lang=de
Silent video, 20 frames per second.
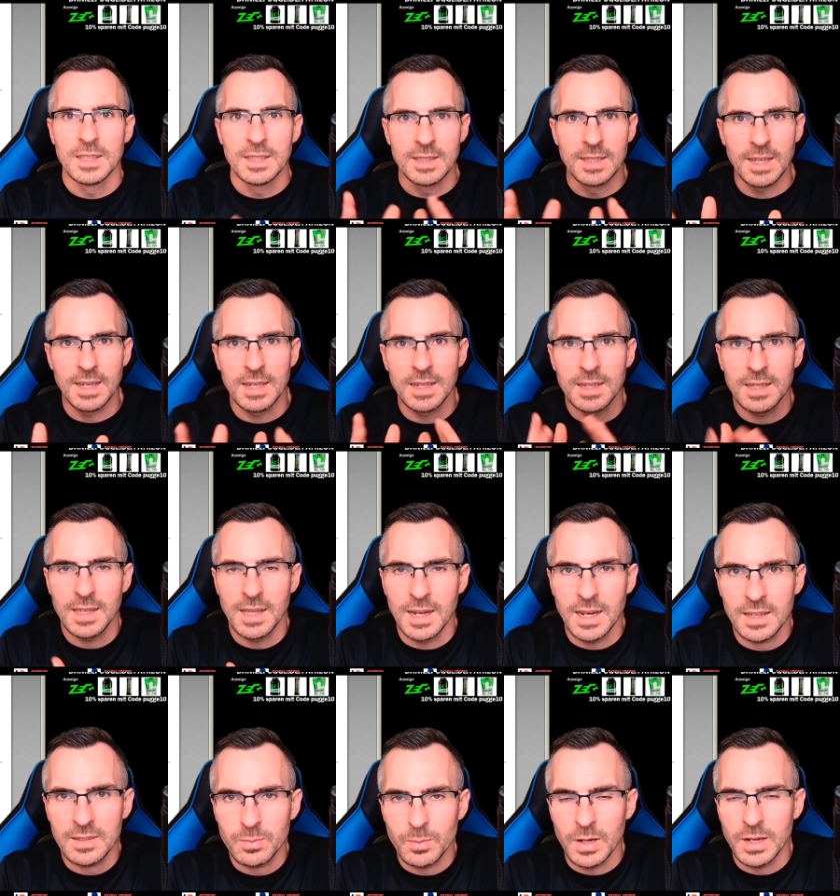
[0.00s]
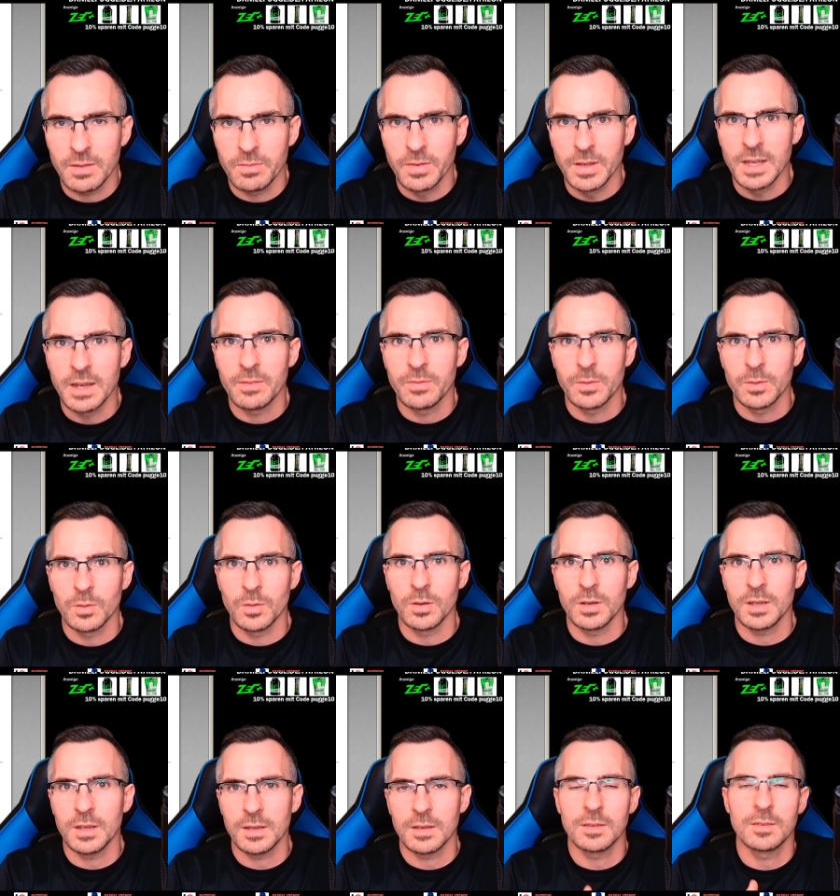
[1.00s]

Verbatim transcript: nee, ihr lasst mal die Finger von euch,